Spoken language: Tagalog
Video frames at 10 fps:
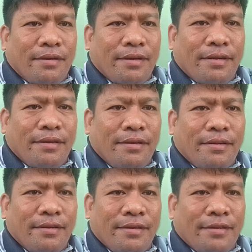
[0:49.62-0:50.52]
Ha?
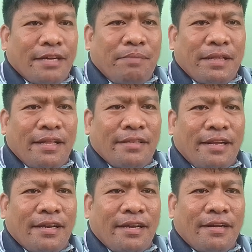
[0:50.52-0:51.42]
dapat lang
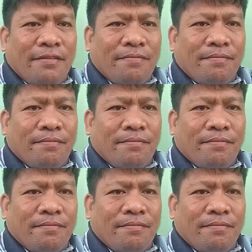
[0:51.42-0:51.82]
talaga.